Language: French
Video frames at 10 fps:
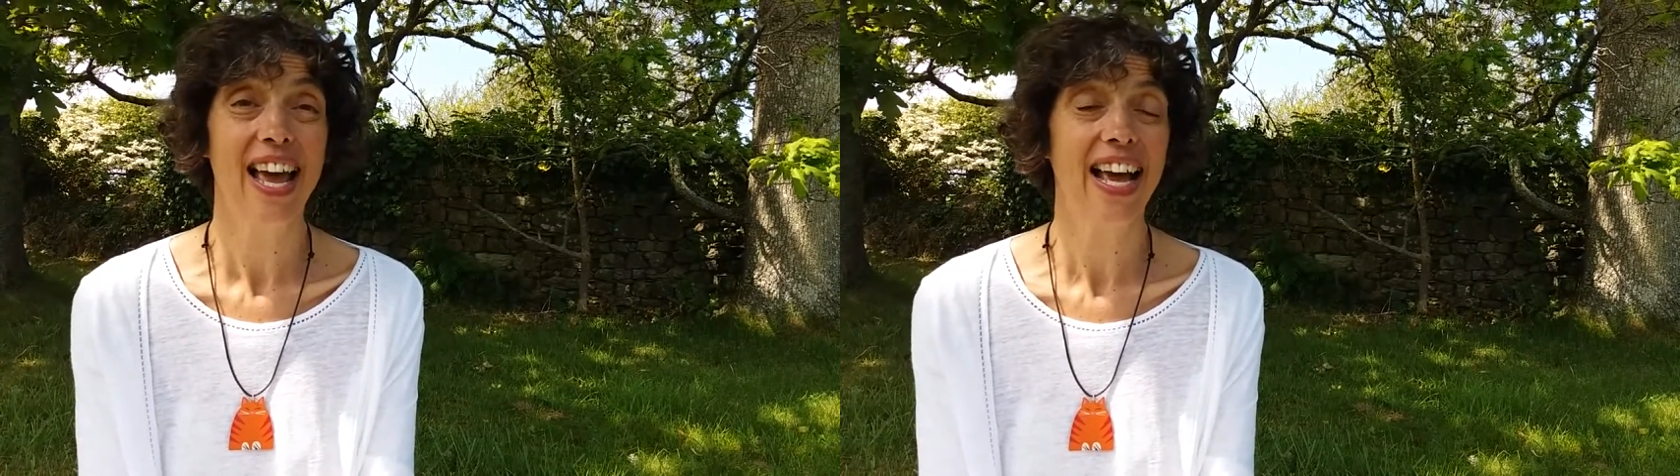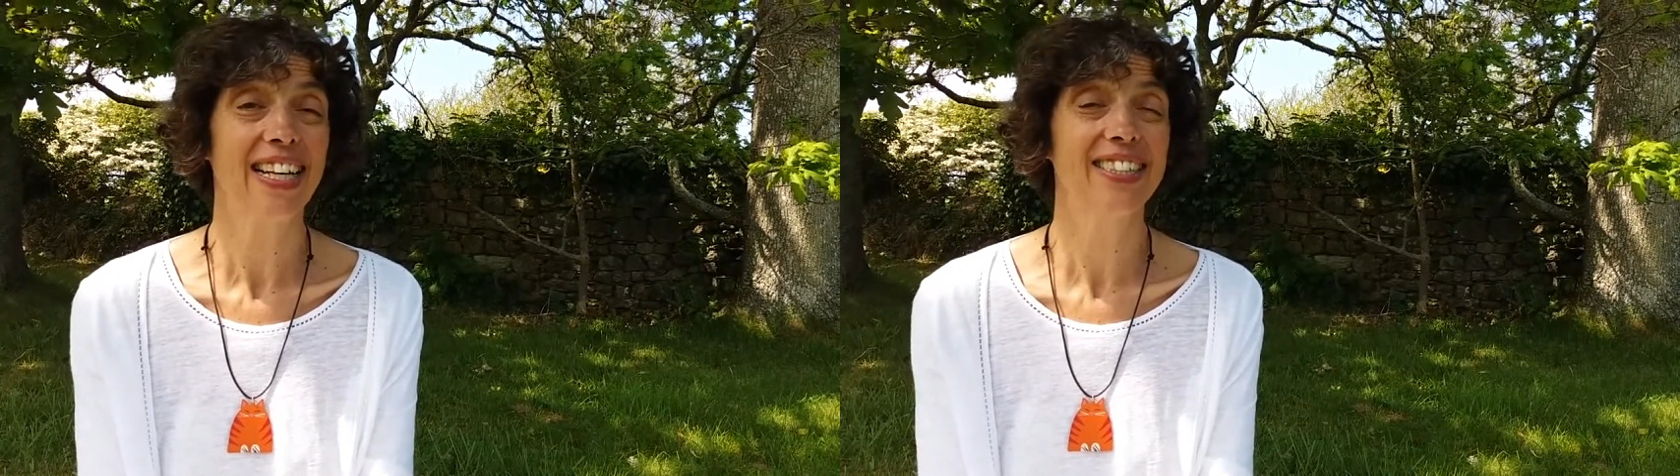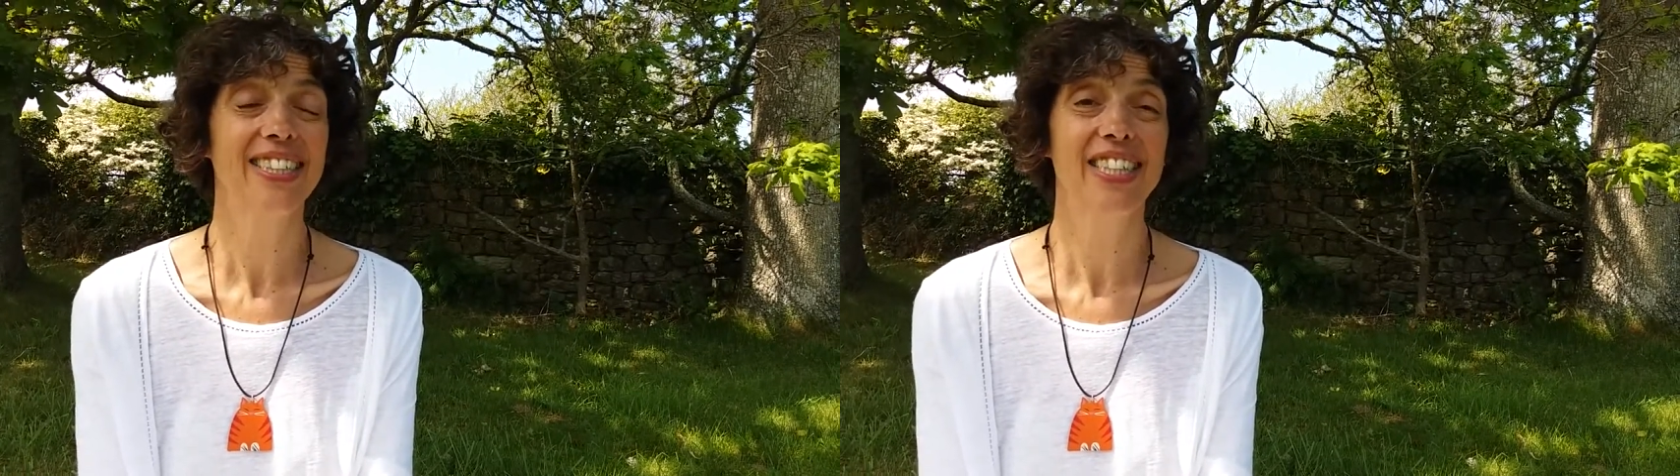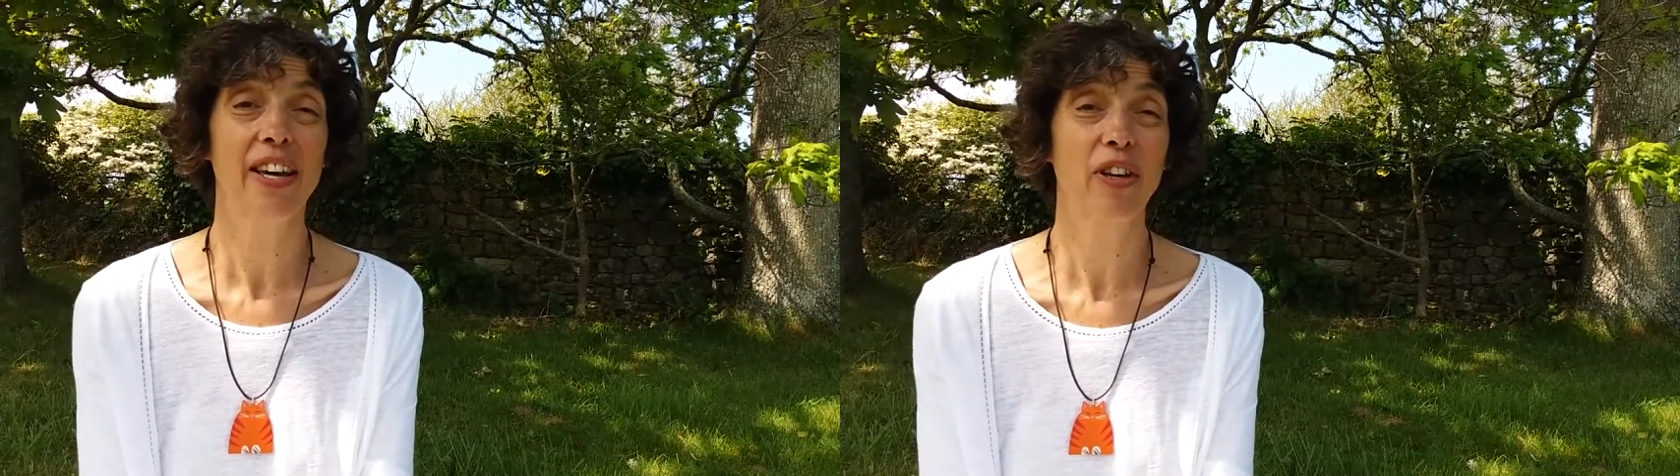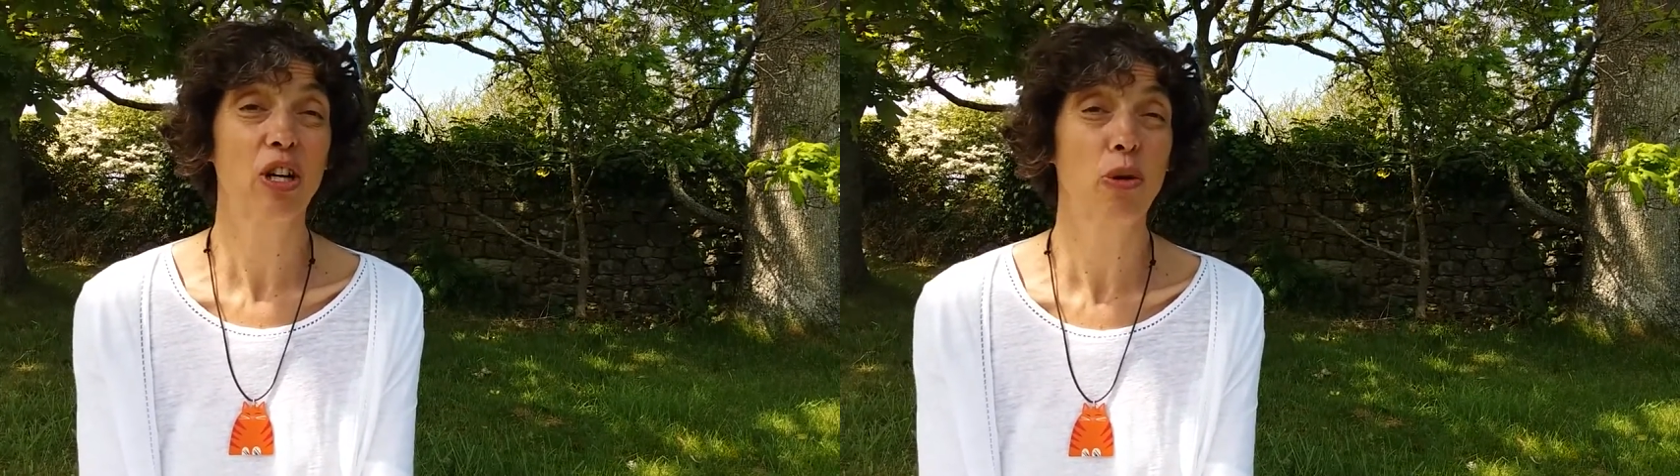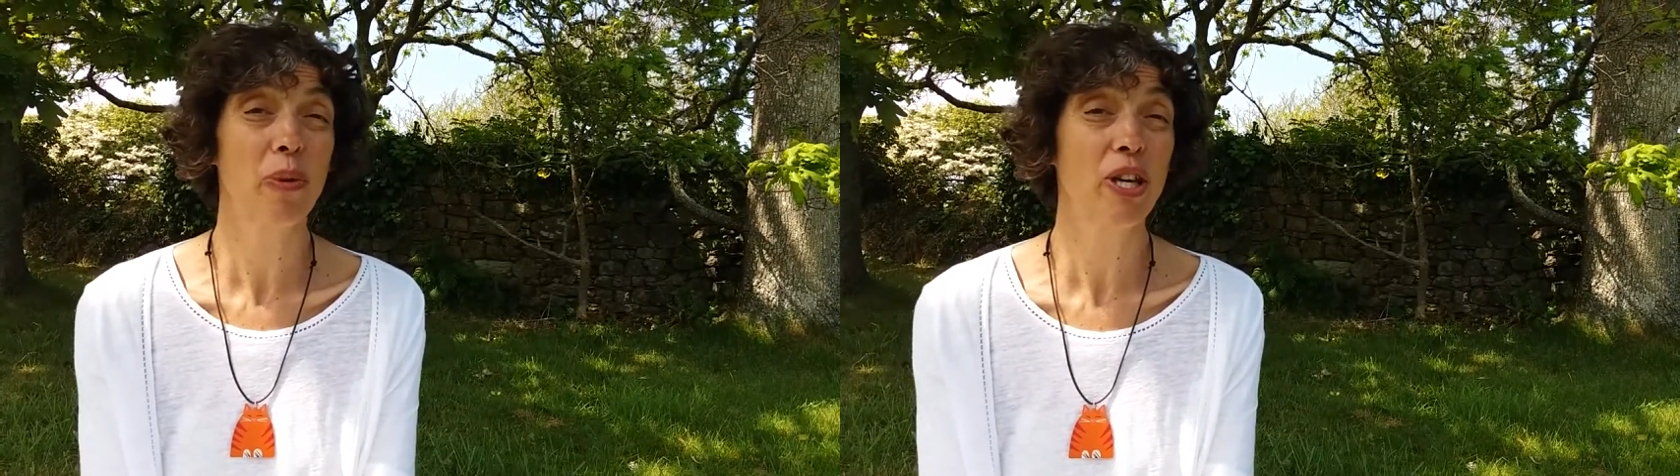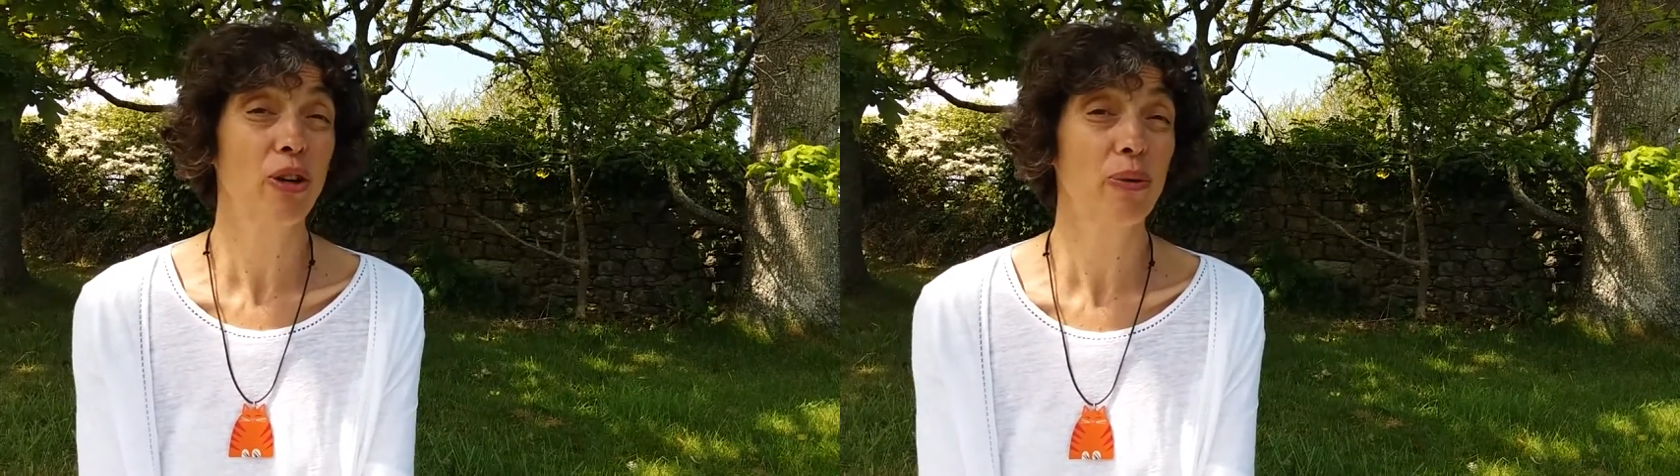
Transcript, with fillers: un dîner avec le meilleur,